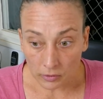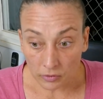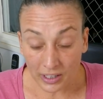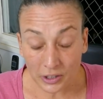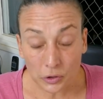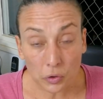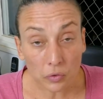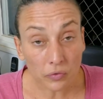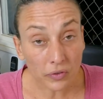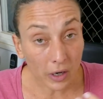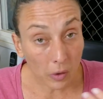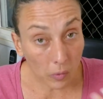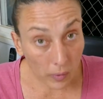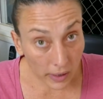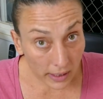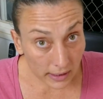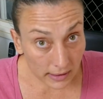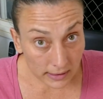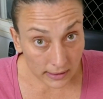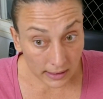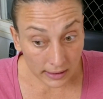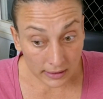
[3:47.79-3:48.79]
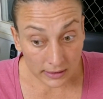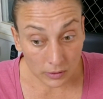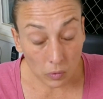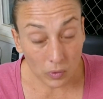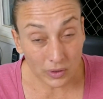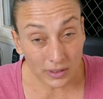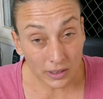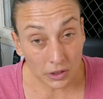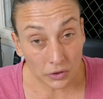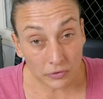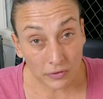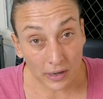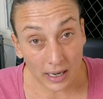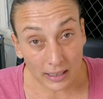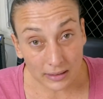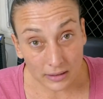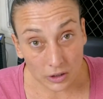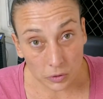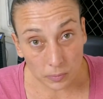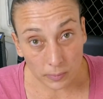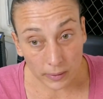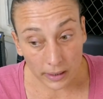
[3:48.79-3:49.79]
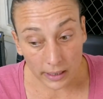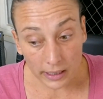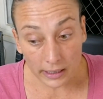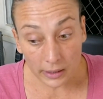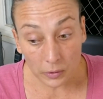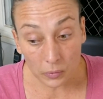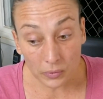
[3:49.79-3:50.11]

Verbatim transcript: faz com frequência, são coisas fáceis para ele.